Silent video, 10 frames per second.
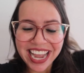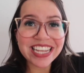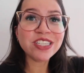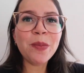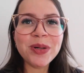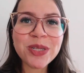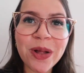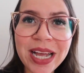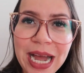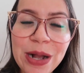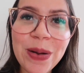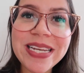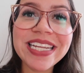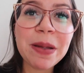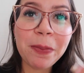E eu só posso colocar a
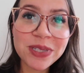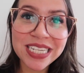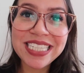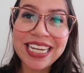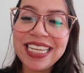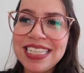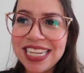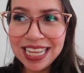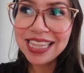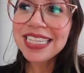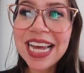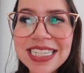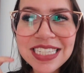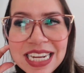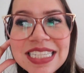argolinha depois que cicatrizar,
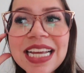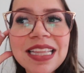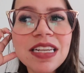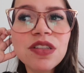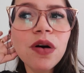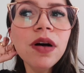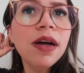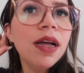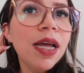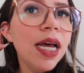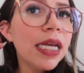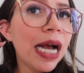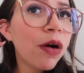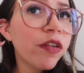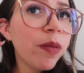ele já cicatrizou. E
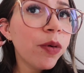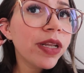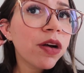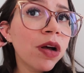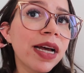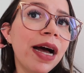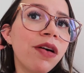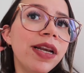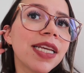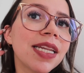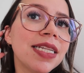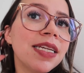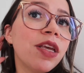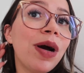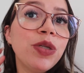agora eu vou poder colocar a argolinha
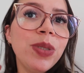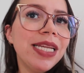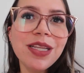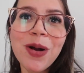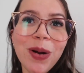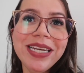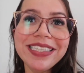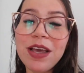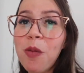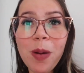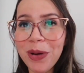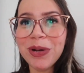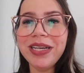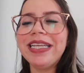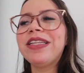nesse aqui. Eu acho linda a argolinha. Eu amo a
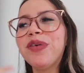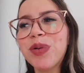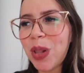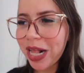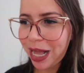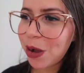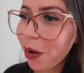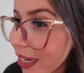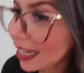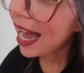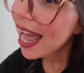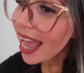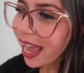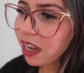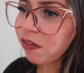argolinha, então eu vou colocar a argolinha.
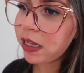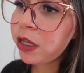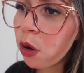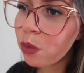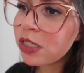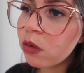Enfim, tem algumas